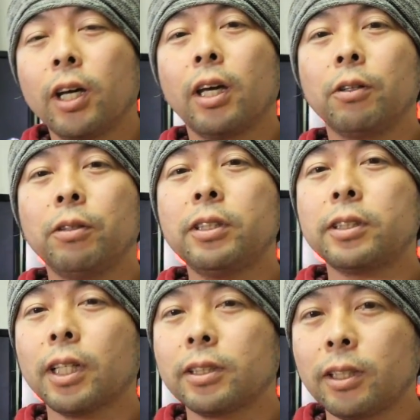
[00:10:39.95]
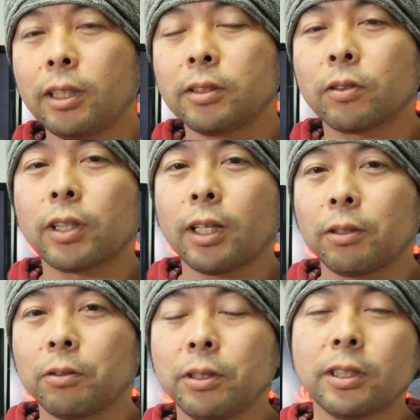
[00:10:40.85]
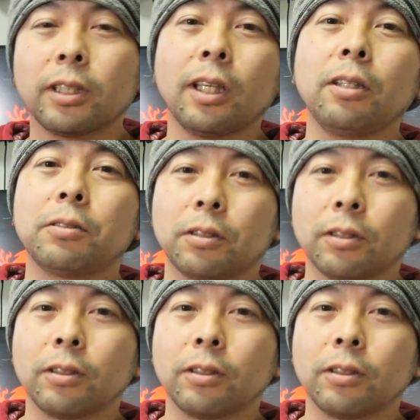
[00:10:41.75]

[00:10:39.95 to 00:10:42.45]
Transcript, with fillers: えー、ウィッチャーシリーズのタイトル、ウィッチャーテイルズ